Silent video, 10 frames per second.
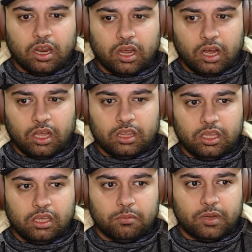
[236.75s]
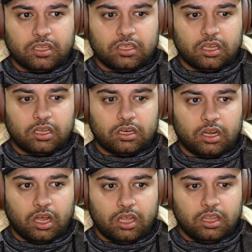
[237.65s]
هذا بعدين
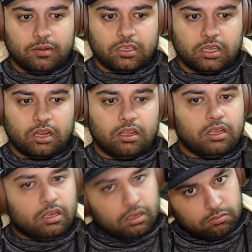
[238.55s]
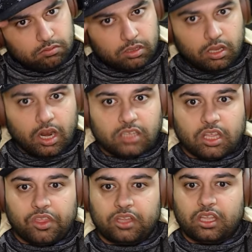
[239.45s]
هذا بعدين هذا. لا
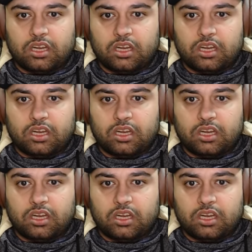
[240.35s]
تضغط على